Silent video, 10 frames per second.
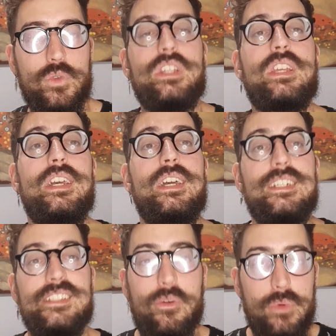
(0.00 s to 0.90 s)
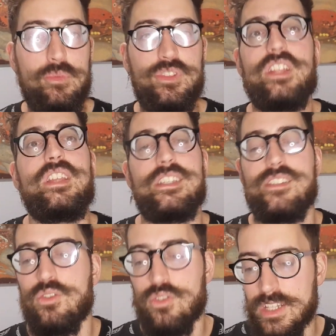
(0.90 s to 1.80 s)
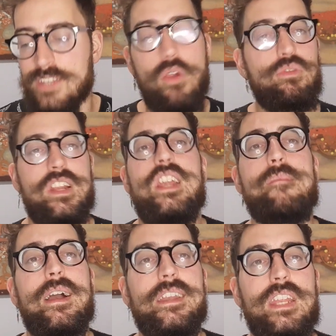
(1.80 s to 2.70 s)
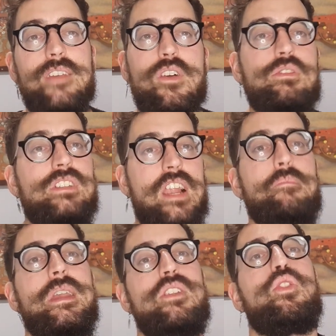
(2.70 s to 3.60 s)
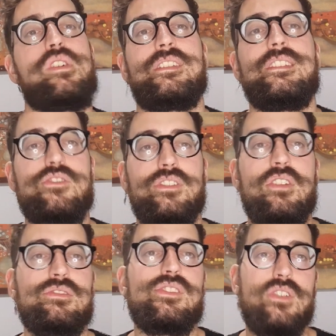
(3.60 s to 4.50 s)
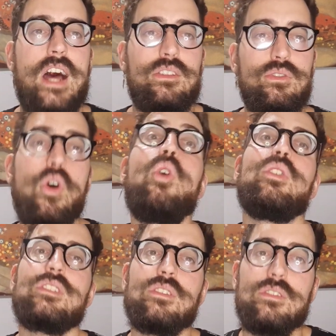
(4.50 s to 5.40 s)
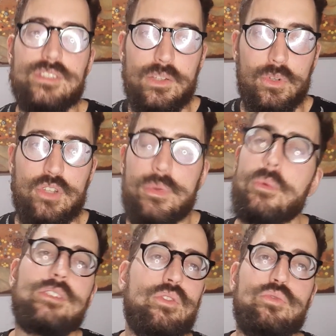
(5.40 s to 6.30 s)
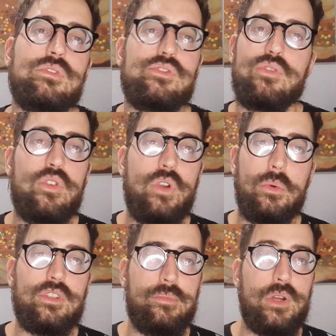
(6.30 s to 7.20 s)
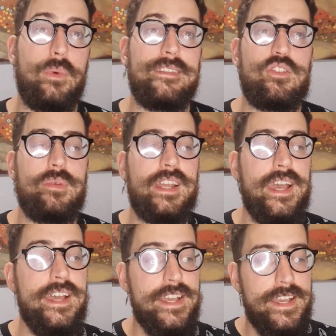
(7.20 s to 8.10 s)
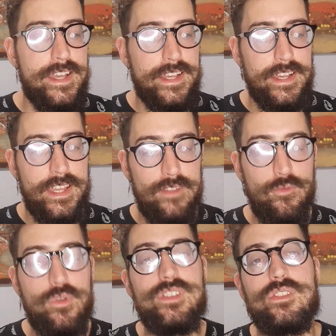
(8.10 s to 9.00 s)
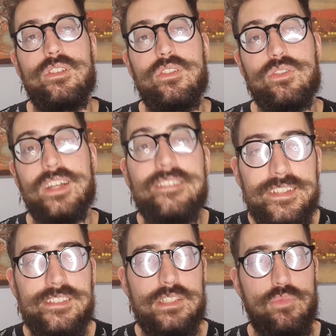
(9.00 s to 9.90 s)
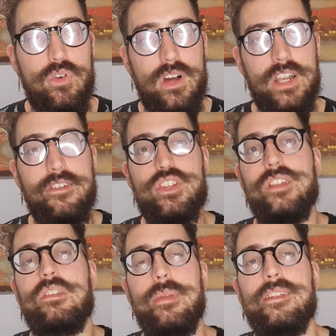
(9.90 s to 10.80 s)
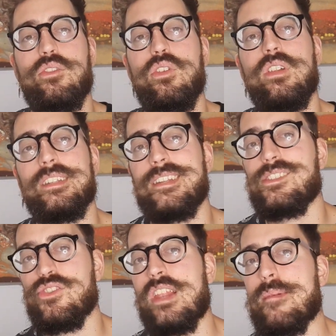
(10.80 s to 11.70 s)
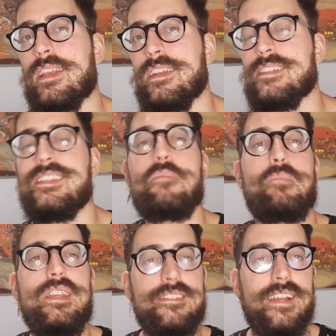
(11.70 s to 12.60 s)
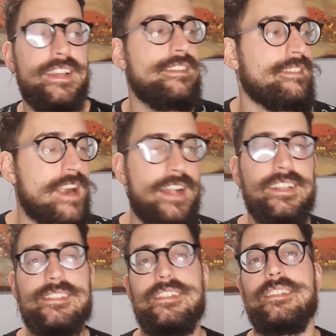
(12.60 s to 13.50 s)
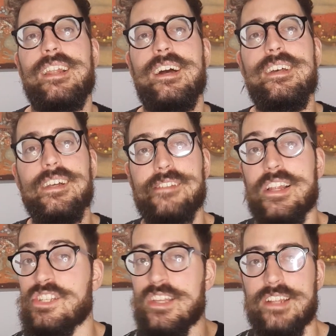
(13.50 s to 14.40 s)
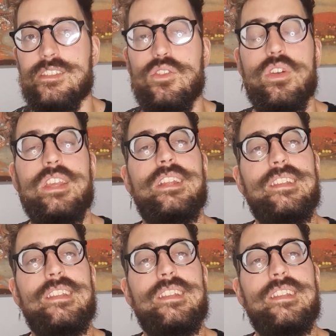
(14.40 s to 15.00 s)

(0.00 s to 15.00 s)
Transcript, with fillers: Quindi già cioè, qui potrei dire se dovete valutare delle macchine, valutatela almeno con la trazione dello stesso lato o se 4x4, tu, solo con le 4x4, perché eh, influiscono tantissimo a livello di rendimento la trazione della macchina, sia in pista che in strada, sia nella, nelle accelerazioni.